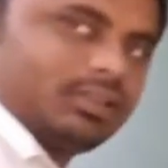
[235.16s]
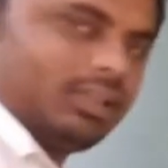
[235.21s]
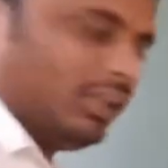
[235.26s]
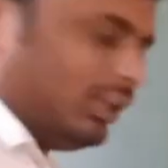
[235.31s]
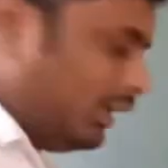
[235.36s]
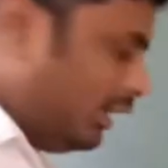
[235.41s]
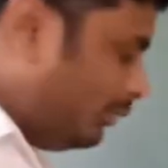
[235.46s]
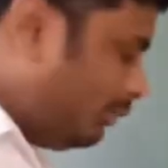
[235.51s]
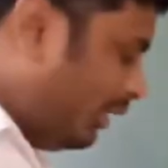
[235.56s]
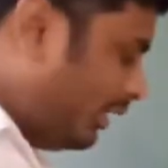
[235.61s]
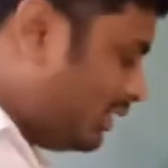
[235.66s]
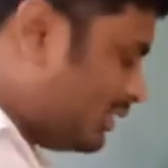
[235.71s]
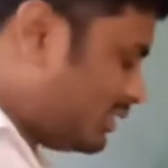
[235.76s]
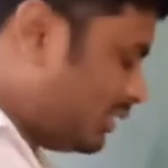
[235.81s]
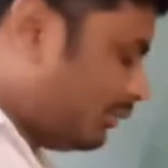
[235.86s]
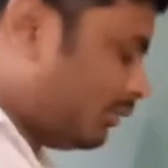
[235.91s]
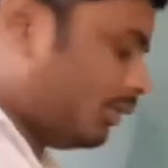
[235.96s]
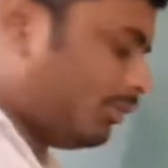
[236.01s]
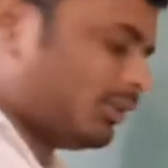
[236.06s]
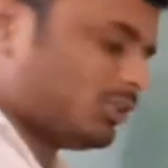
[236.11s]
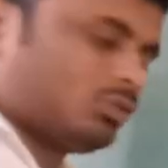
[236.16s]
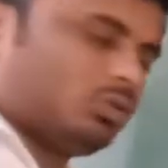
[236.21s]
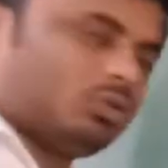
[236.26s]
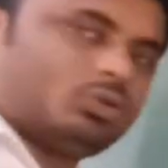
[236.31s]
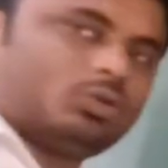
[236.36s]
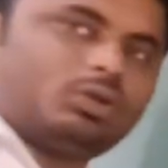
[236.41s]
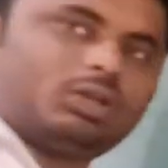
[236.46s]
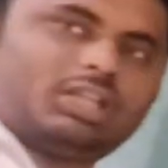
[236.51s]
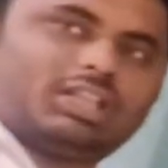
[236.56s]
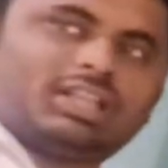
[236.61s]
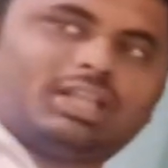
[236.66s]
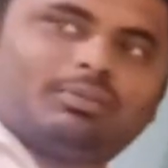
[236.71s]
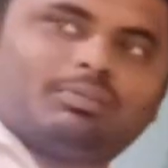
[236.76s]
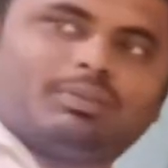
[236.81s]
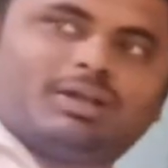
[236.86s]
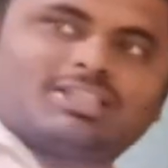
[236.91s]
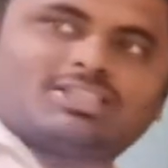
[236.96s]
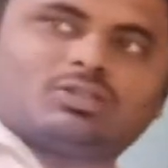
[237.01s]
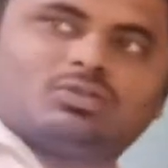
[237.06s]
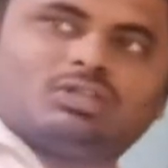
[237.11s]
लेकिन मैग्नीशियम के पास खुद को कितने
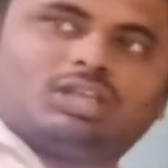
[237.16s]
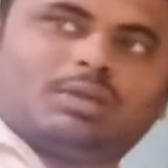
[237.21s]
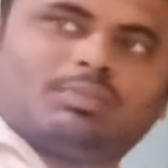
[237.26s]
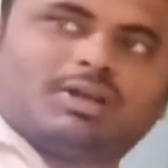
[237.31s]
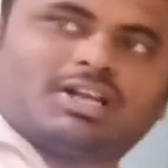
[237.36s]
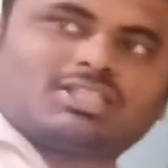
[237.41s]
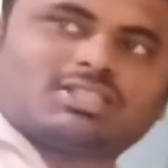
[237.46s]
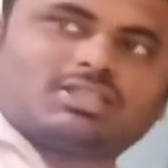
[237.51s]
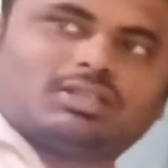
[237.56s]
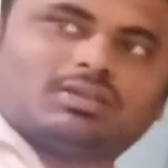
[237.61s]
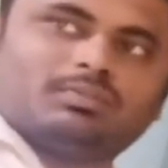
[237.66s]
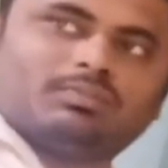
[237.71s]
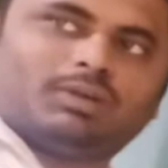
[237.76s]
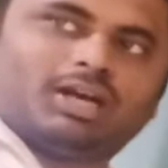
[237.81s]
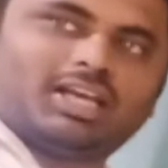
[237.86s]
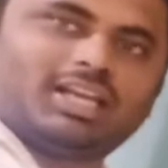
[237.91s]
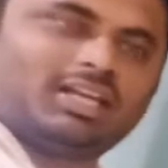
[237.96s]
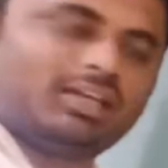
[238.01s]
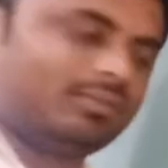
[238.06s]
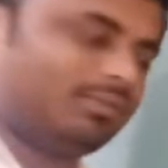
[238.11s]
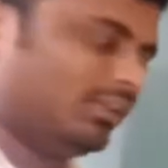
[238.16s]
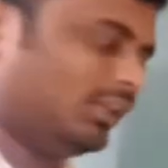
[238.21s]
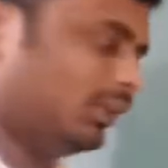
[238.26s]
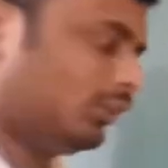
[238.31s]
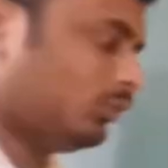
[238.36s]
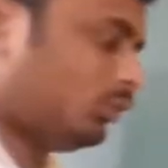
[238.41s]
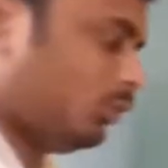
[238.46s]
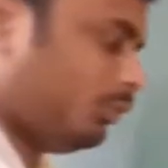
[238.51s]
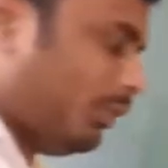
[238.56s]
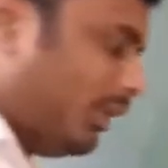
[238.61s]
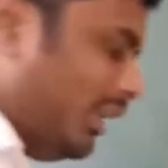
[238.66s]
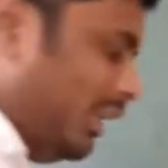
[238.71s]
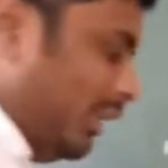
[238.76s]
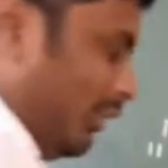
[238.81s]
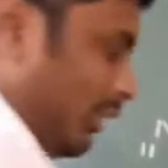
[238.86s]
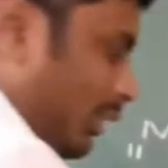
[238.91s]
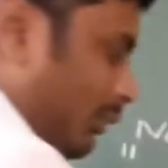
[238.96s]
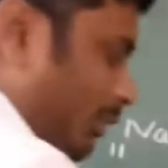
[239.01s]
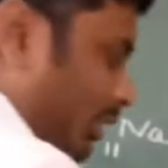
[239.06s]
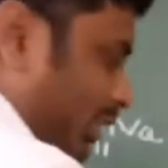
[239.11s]
पास है उनके पास बारह तो पहले
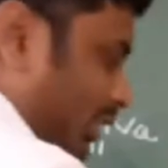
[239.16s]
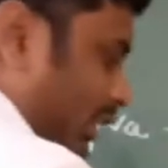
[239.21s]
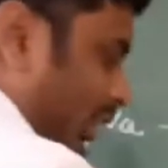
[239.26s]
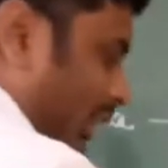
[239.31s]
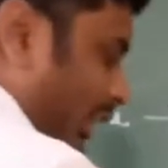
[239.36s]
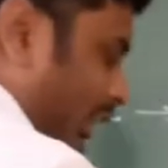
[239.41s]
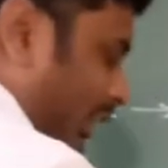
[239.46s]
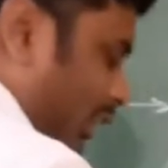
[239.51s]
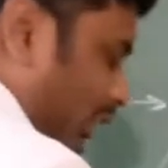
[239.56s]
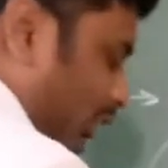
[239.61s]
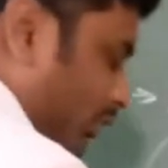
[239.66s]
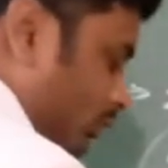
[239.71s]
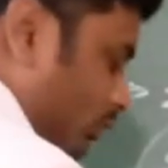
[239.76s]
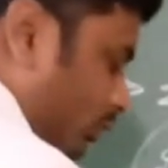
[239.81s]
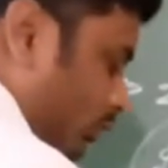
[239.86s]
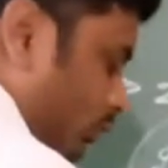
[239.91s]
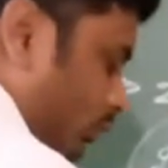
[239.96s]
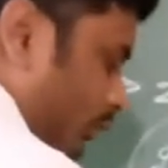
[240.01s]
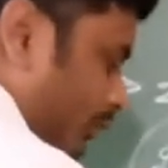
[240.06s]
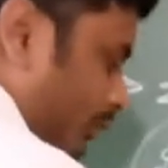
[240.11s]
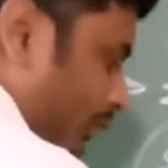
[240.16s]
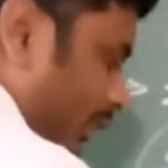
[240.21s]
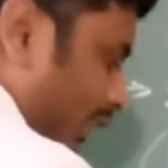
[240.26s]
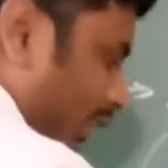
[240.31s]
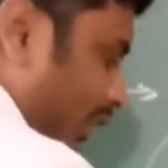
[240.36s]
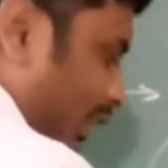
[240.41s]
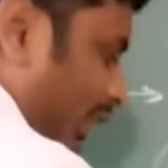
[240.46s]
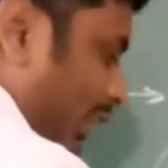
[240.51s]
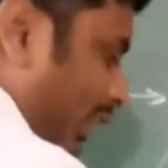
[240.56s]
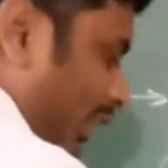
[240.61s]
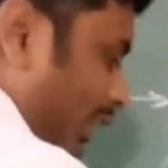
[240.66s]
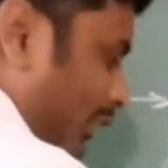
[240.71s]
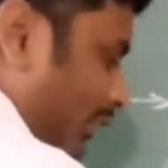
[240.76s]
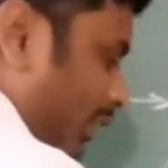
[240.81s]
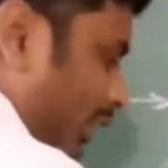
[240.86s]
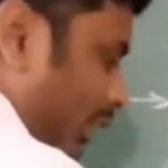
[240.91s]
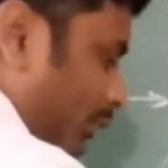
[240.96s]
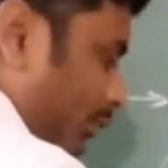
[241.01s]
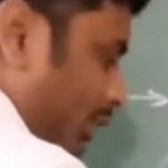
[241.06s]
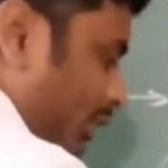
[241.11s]
वाले में कितना रहेगा दो अगले
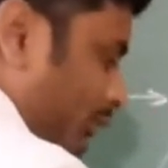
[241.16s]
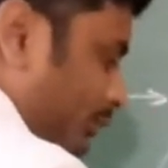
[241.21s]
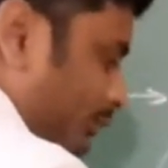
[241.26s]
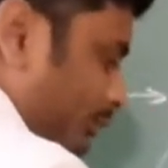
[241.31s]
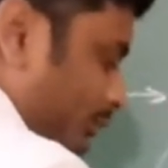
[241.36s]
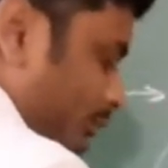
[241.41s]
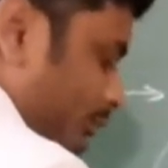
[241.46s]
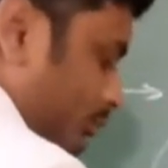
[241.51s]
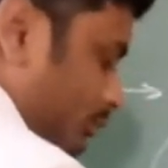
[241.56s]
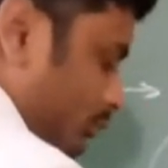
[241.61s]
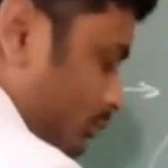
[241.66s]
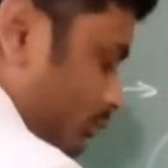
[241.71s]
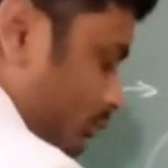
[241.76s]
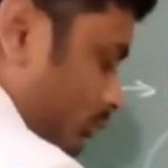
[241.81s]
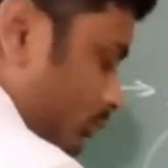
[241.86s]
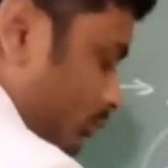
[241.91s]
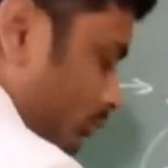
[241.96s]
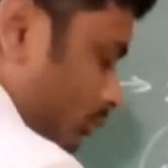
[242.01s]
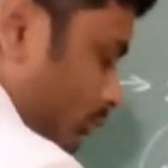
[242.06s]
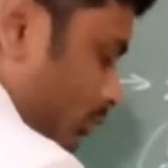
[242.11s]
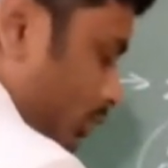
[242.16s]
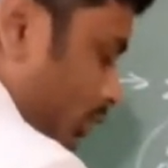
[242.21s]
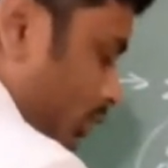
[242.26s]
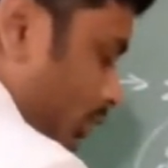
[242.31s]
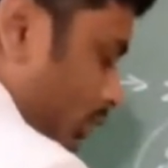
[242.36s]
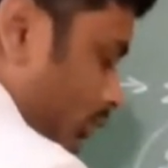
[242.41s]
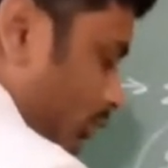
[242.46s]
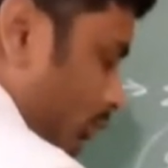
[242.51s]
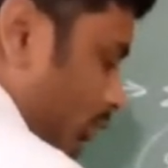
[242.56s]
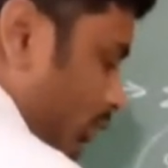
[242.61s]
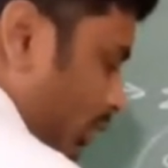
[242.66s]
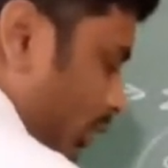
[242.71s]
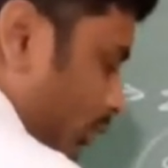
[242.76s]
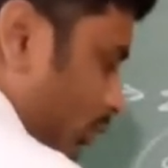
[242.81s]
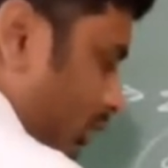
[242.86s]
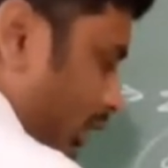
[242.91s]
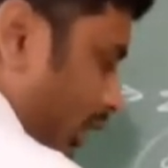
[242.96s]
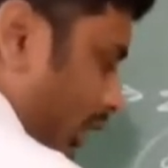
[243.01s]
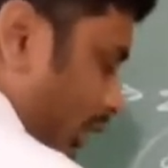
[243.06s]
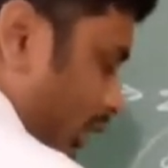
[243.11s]
वाले में तो ये
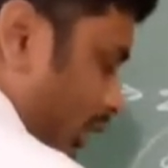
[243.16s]
हो जाएगा